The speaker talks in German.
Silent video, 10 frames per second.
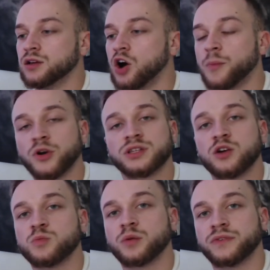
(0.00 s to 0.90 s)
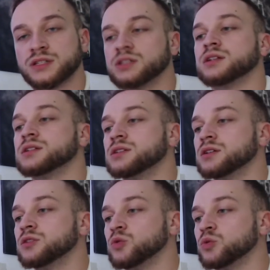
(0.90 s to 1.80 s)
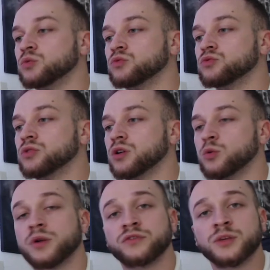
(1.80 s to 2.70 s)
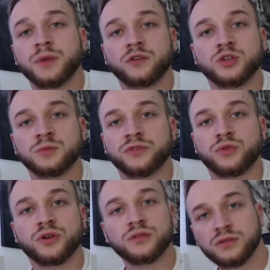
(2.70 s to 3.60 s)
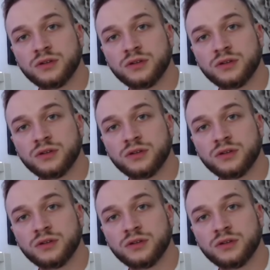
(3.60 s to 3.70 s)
Ob euch da überhaupt was interessiert. Und genau, über ein Feedback würde ich mich freuen.